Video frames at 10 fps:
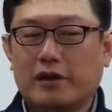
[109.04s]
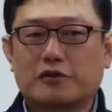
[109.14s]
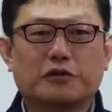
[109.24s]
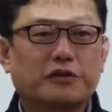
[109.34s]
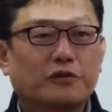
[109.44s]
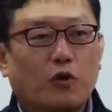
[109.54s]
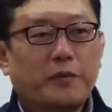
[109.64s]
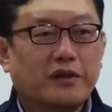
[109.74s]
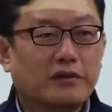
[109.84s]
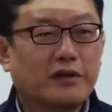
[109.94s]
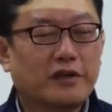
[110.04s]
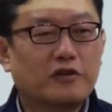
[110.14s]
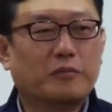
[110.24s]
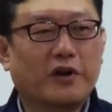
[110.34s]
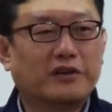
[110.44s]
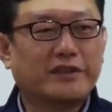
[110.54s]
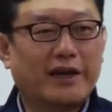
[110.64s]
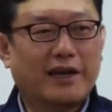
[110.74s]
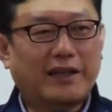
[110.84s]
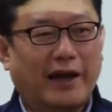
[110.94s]
조선 500년간요,
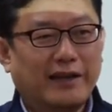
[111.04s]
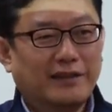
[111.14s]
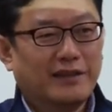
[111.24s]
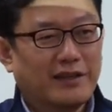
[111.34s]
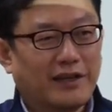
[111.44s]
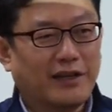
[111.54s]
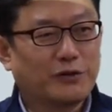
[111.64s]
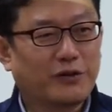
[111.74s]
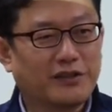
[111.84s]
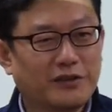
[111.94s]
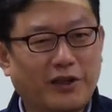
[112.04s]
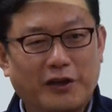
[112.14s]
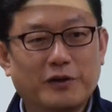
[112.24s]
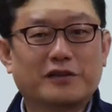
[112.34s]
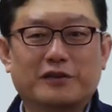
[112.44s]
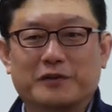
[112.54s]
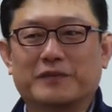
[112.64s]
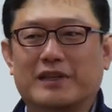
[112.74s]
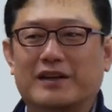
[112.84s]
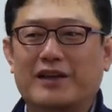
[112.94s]
명상의 달인들이 계속해서 내려왔던
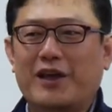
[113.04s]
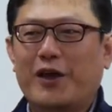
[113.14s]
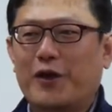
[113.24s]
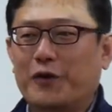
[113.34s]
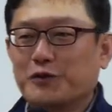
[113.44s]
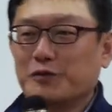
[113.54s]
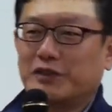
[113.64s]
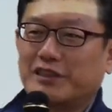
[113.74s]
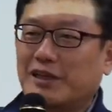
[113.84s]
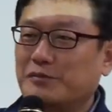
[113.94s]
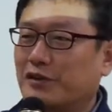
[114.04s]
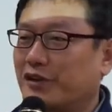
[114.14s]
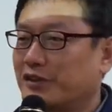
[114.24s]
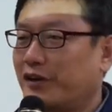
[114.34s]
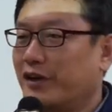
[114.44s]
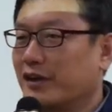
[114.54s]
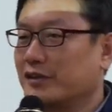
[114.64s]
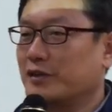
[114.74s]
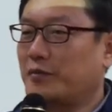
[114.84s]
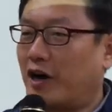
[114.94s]
겁니다. 요즘 새삼스럽게
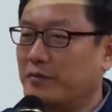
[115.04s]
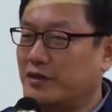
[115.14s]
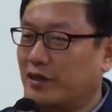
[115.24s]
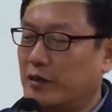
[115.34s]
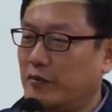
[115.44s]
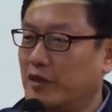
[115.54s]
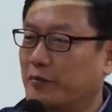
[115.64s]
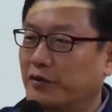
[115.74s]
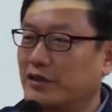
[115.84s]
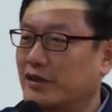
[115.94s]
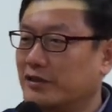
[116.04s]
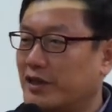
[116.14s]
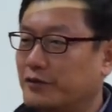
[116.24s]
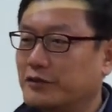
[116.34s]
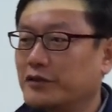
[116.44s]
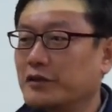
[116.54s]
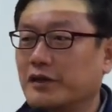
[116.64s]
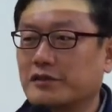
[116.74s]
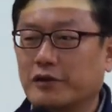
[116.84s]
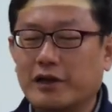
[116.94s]
서양에서 마음 챙김이니 뭐니 자꾸
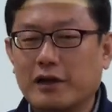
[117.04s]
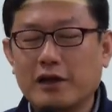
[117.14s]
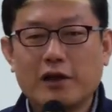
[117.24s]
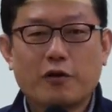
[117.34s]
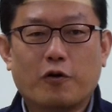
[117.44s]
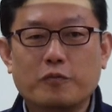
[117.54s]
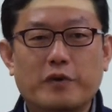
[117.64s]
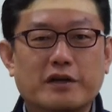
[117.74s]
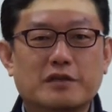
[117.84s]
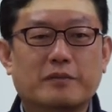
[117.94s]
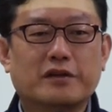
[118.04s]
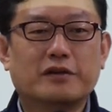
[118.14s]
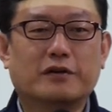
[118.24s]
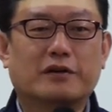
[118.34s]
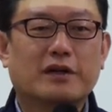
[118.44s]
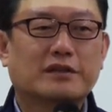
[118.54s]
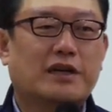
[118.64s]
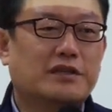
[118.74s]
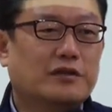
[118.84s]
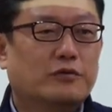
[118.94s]
들여와서 우리가 공부하지만요,
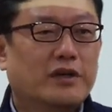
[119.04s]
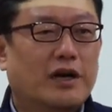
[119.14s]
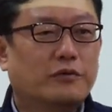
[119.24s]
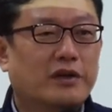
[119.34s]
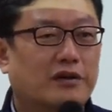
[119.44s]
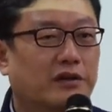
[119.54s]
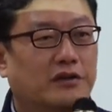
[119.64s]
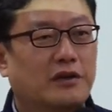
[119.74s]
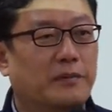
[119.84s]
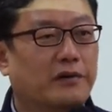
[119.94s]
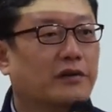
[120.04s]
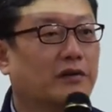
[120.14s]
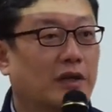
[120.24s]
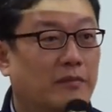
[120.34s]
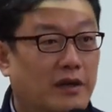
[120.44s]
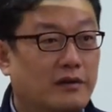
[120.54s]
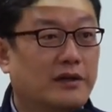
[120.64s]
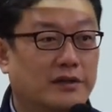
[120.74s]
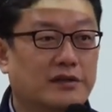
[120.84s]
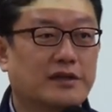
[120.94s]
사실 우리가 우리 걸 잊어버렸기 때문에
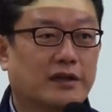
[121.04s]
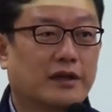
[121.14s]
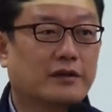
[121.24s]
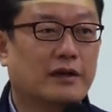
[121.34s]
일어난 현상이에요.